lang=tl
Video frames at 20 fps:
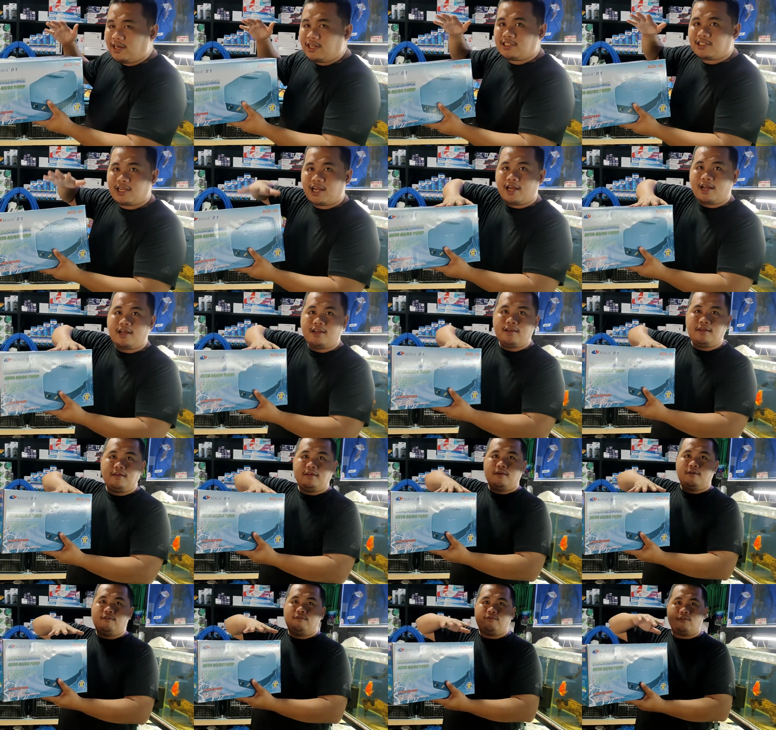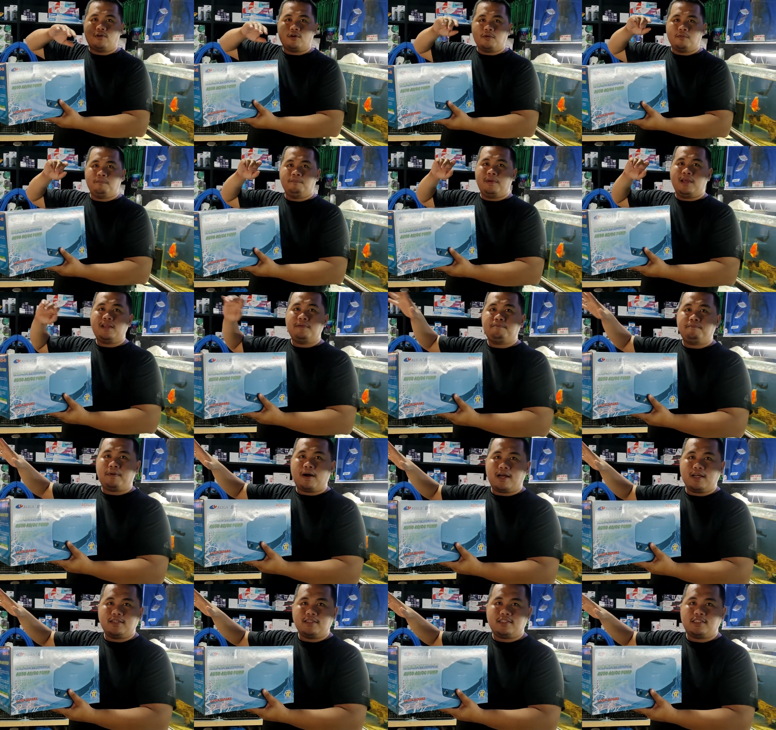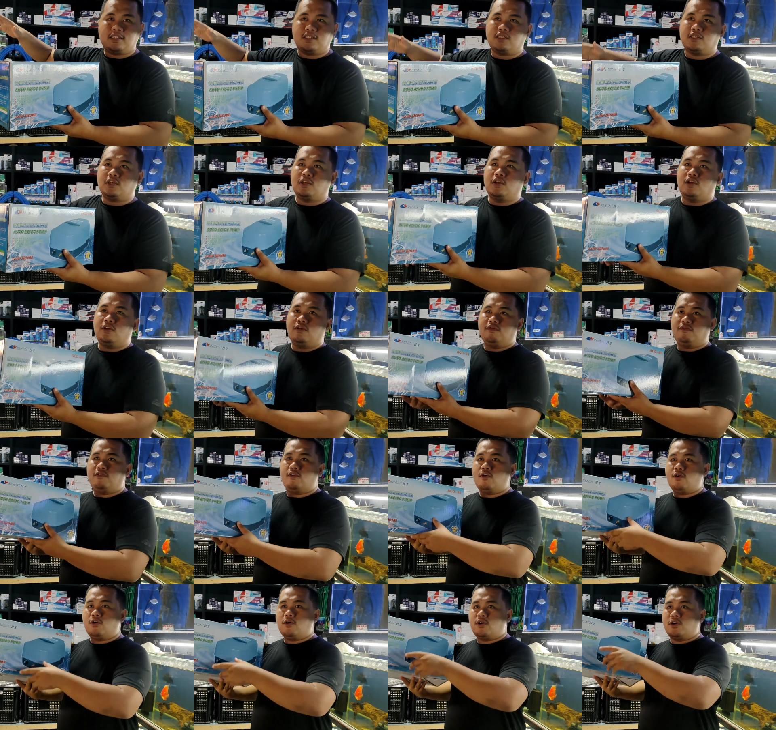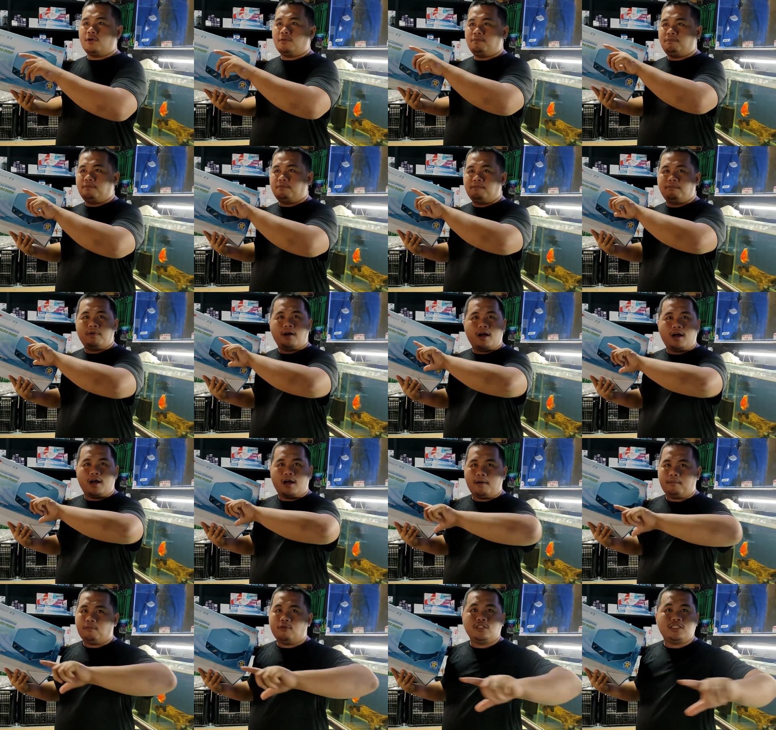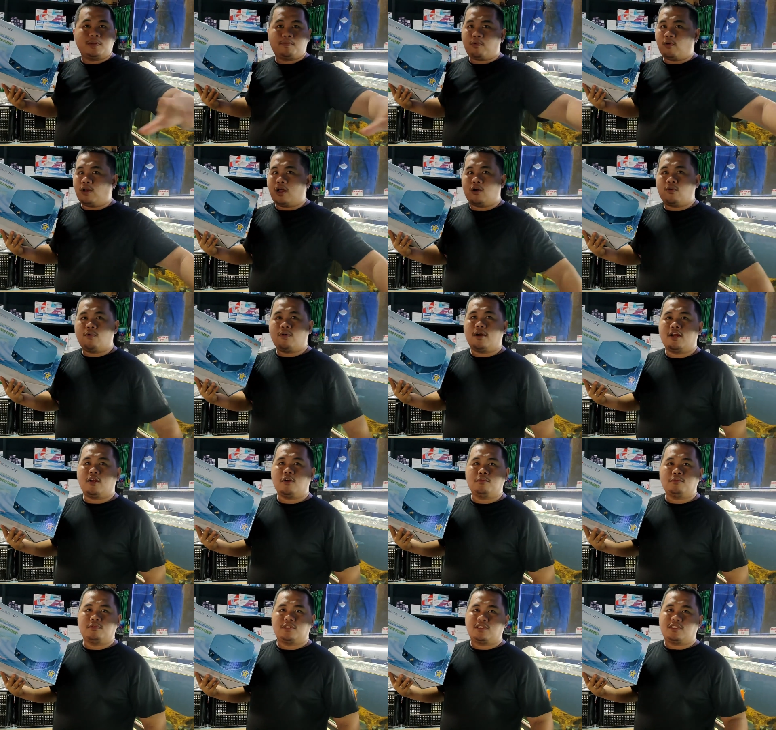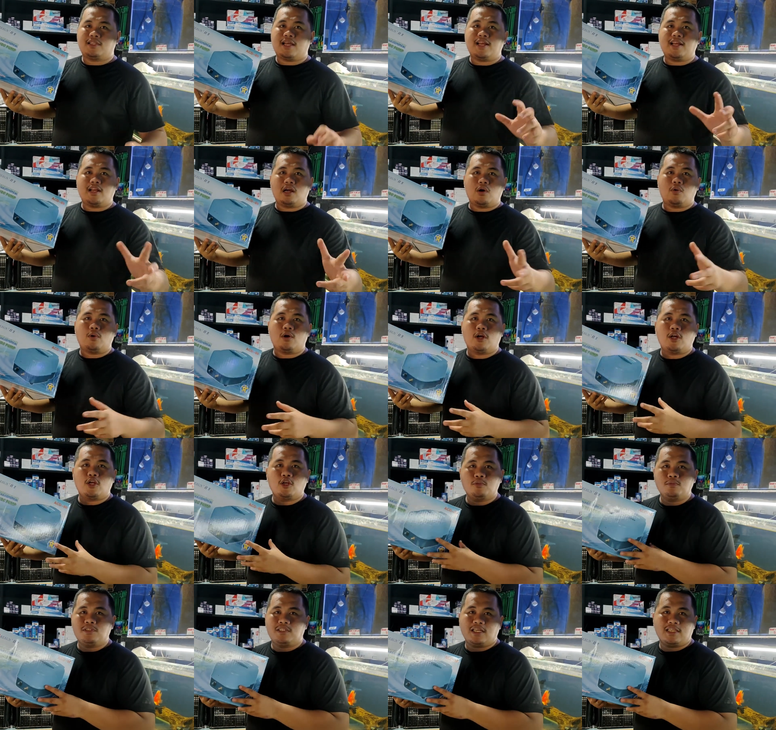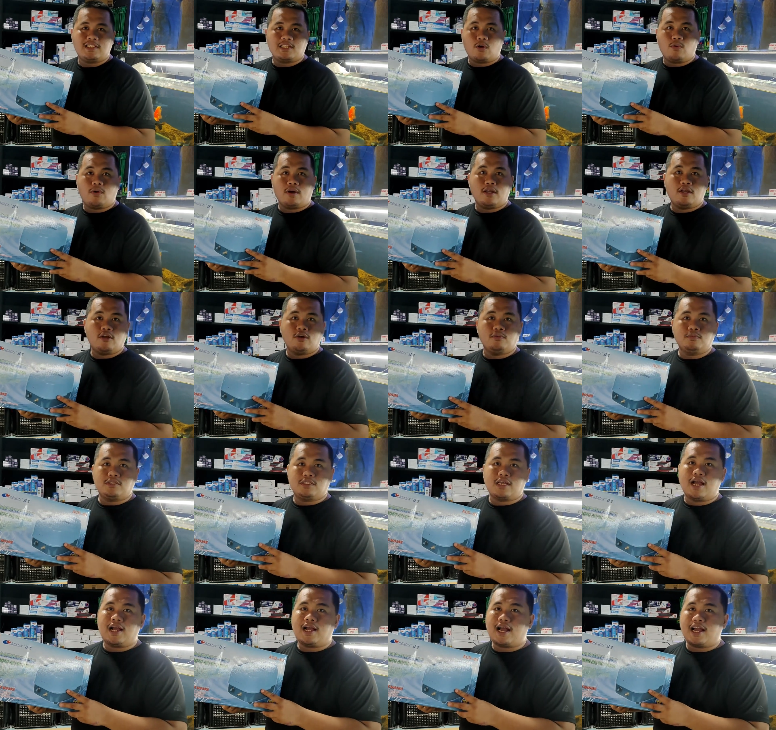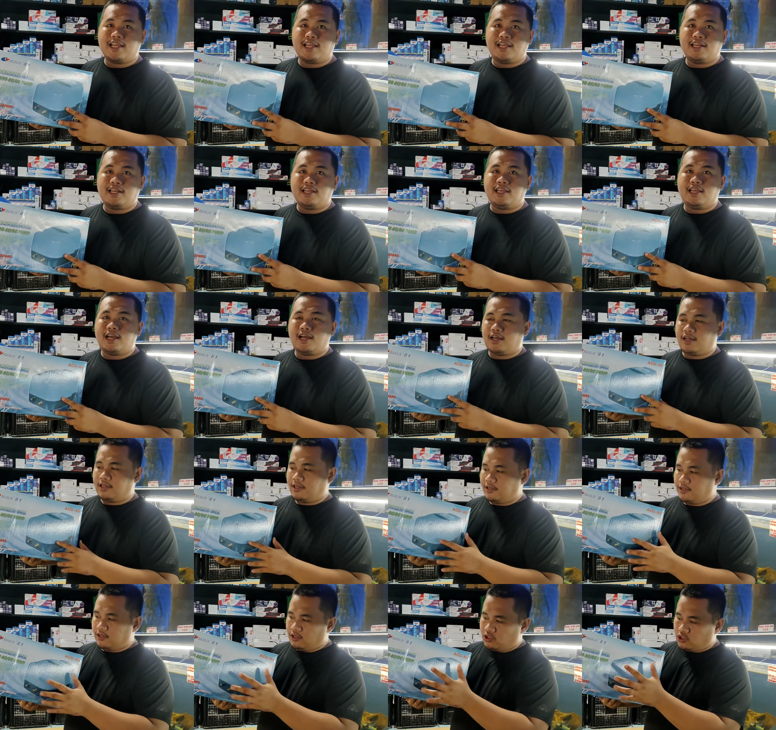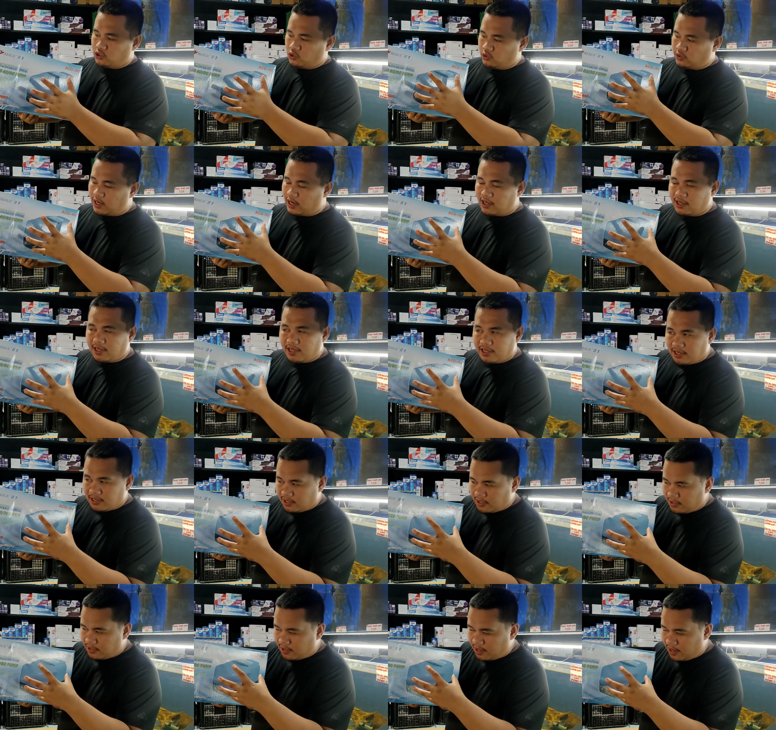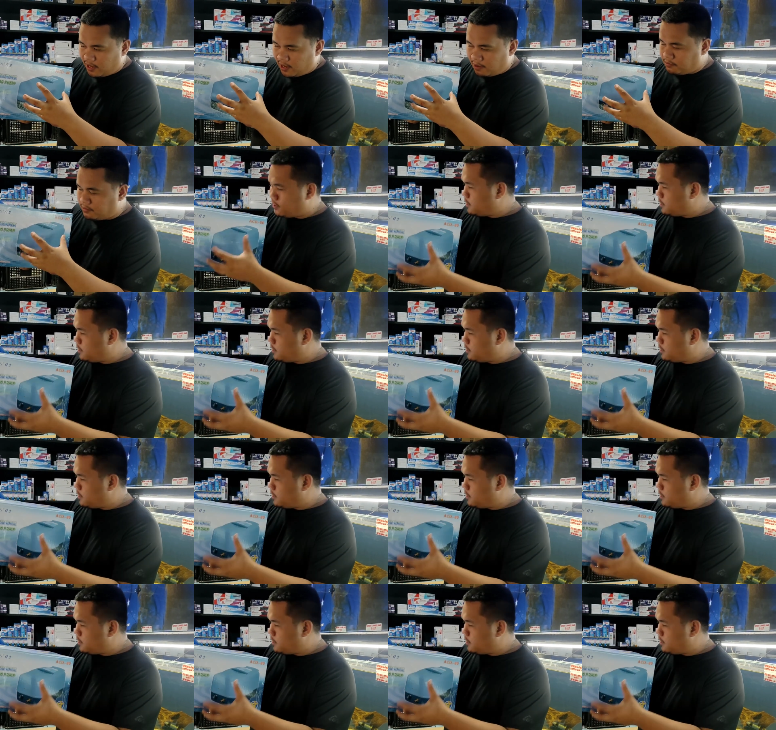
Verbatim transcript: So, kani siya, for big ponds, for uh, multiple aquariums, 10 aquariums, 6 aquariums na kaya niya. So, uh, ah,